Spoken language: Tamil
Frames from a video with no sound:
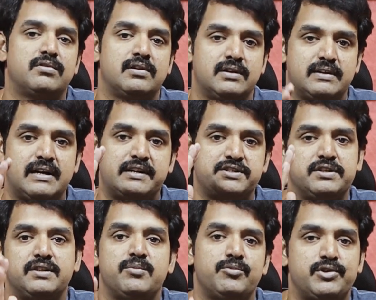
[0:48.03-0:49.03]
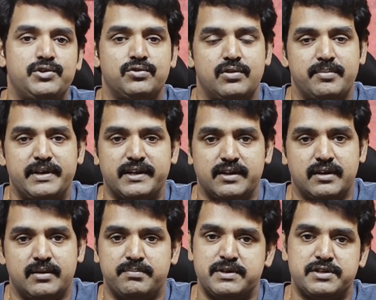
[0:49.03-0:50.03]
உங்களுக்கு டைரக்ஷன் தான் முக்கியம் அப்படிங்கிற
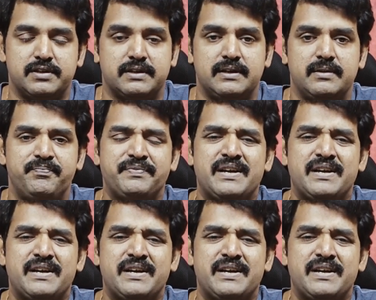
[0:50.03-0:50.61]
பட்சத்தில்